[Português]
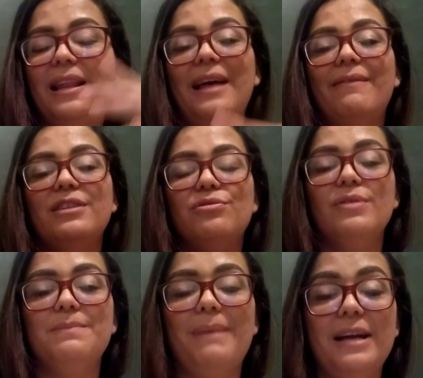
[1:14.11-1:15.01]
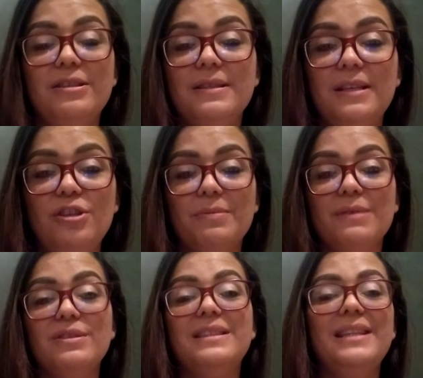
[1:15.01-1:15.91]
lavar suas partes íntimas.
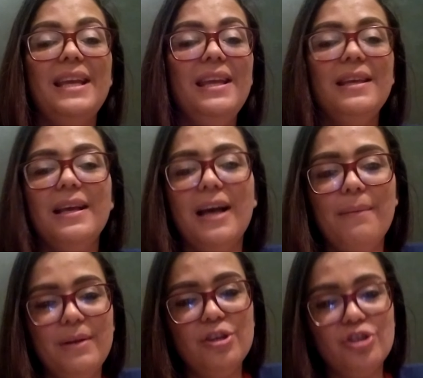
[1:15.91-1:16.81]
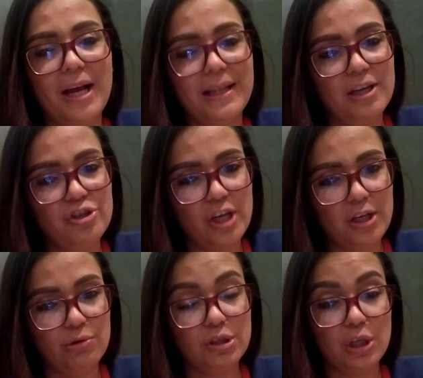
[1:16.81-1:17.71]
Você tem que caprichar na
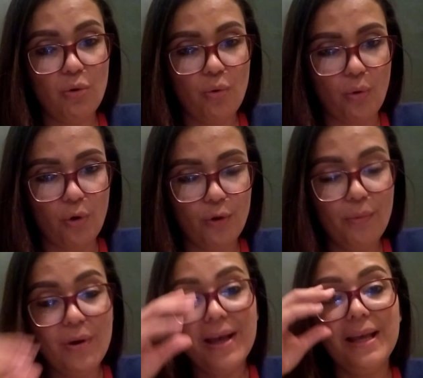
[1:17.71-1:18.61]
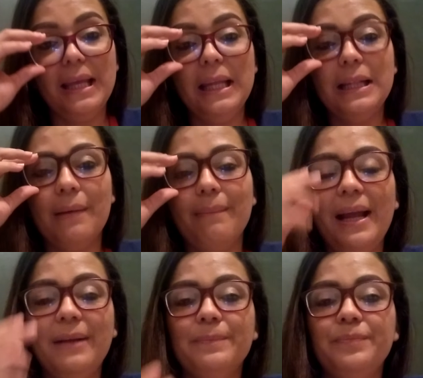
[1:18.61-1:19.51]
higiene do seu corpo e
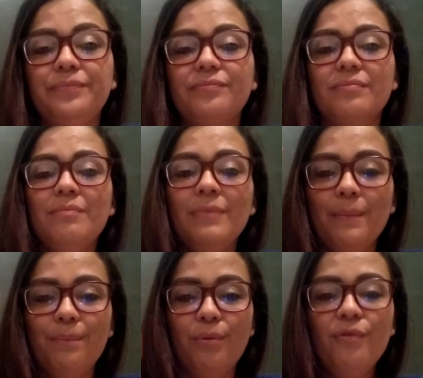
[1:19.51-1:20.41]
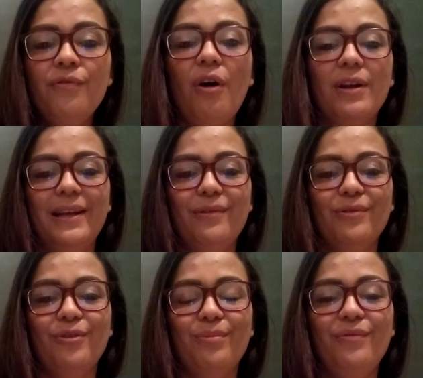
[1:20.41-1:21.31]
também por fora, né?
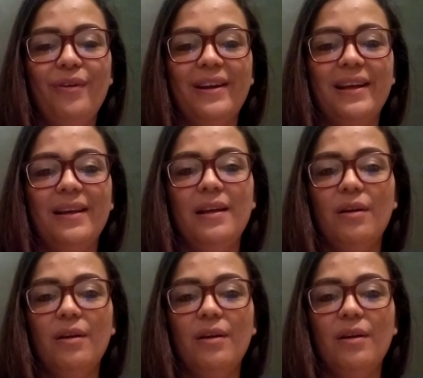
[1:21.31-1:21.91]
Cuidar por fora.